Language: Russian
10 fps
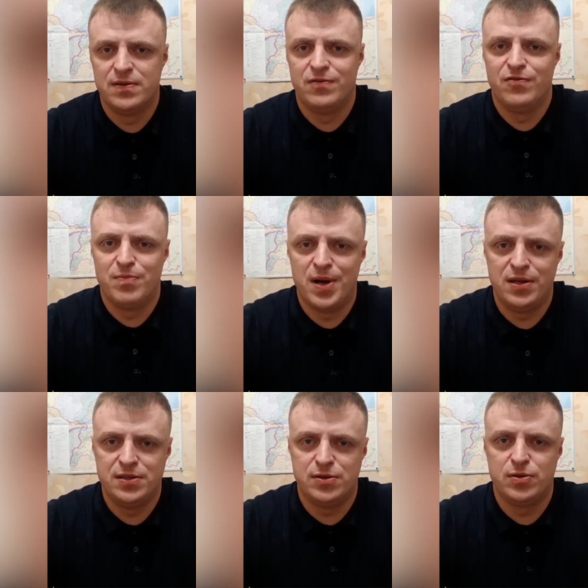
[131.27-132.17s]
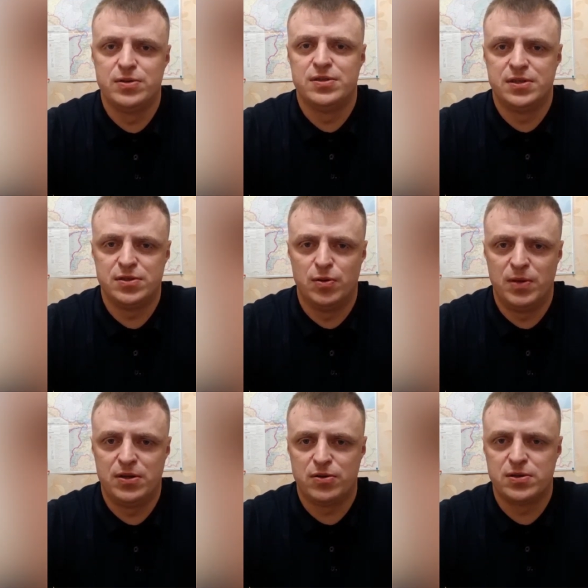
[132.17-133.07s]
В больницу СИЗО
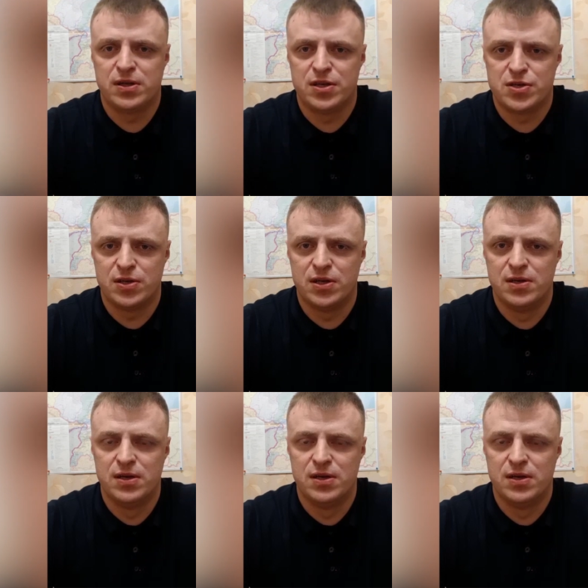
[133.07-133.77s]
«Матросская тишина»